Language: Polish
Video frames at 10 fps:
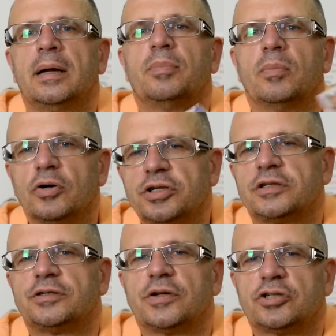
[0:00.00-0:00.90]
pomoże
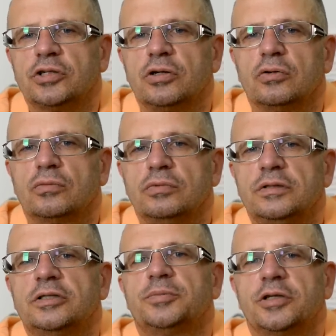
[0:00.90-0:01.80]
zaświadczenie od
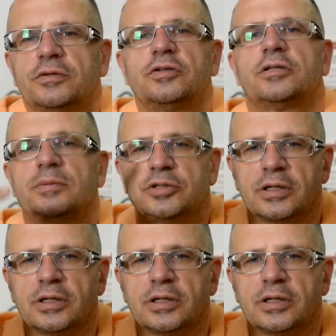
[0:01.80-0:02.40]
okulisty, przede wszystkim,